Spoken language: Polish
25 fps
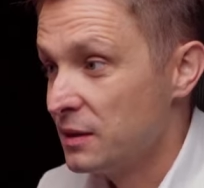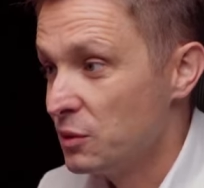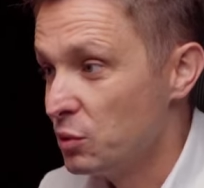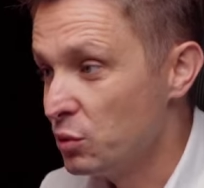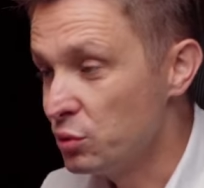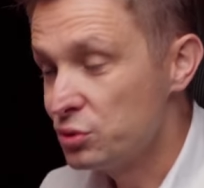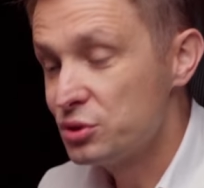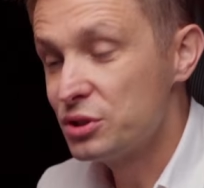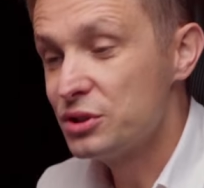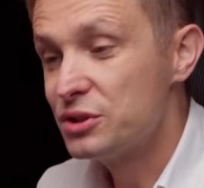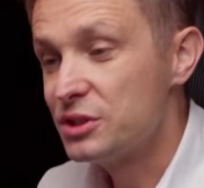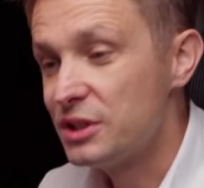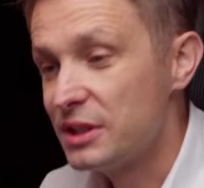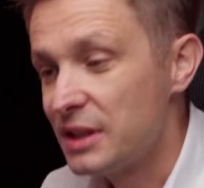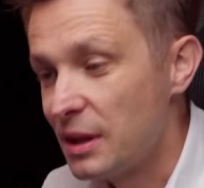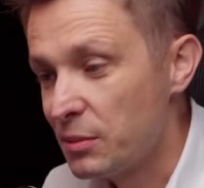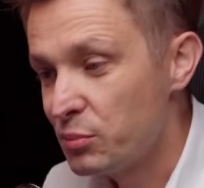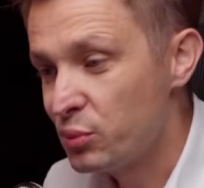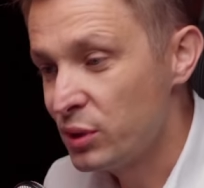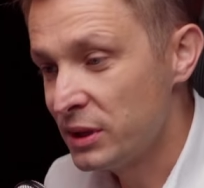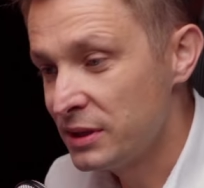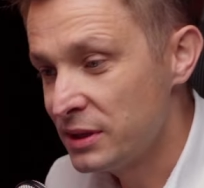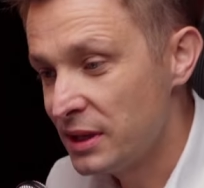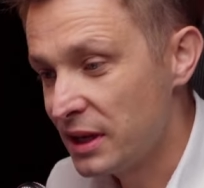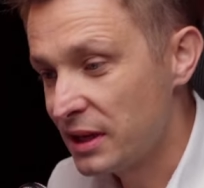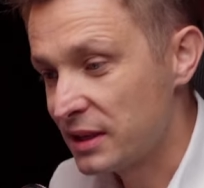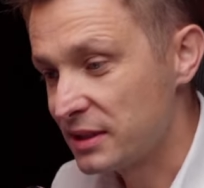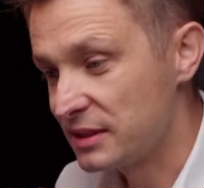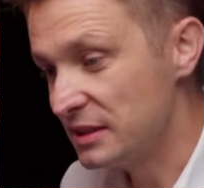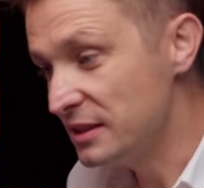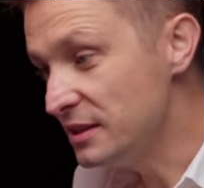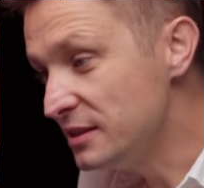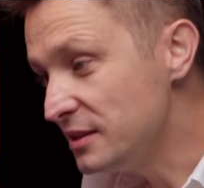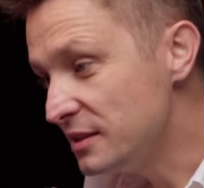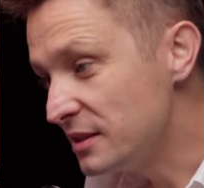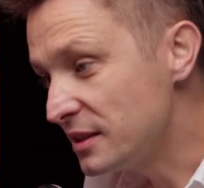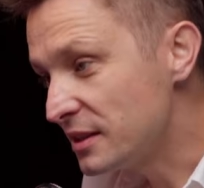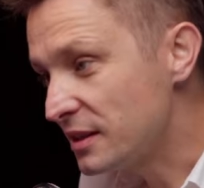uczyć się na błędach
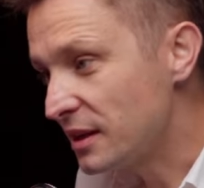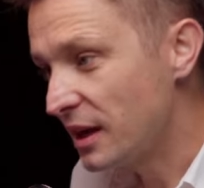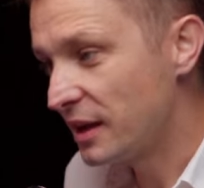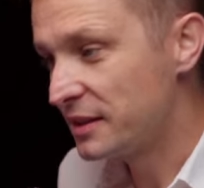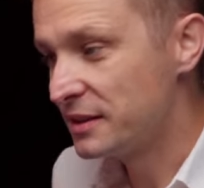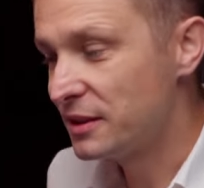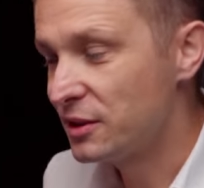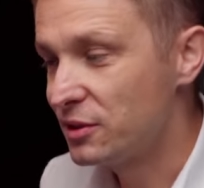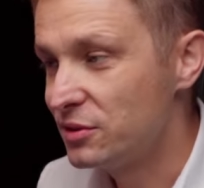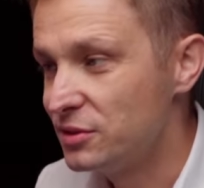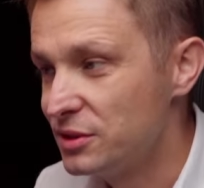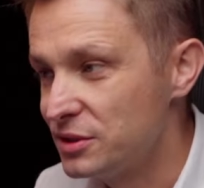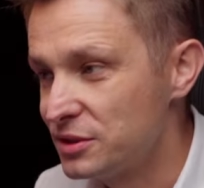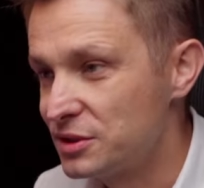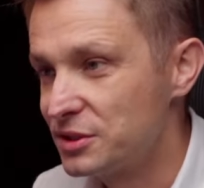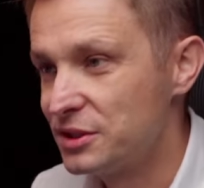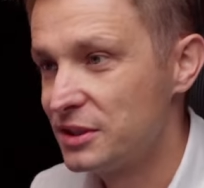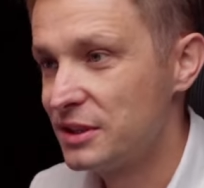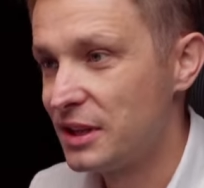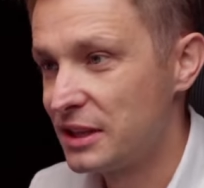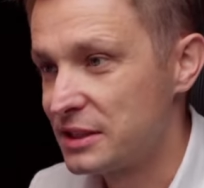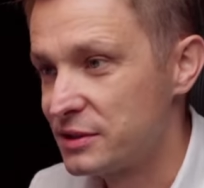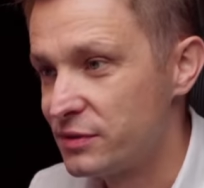innych, a niekoniecznie na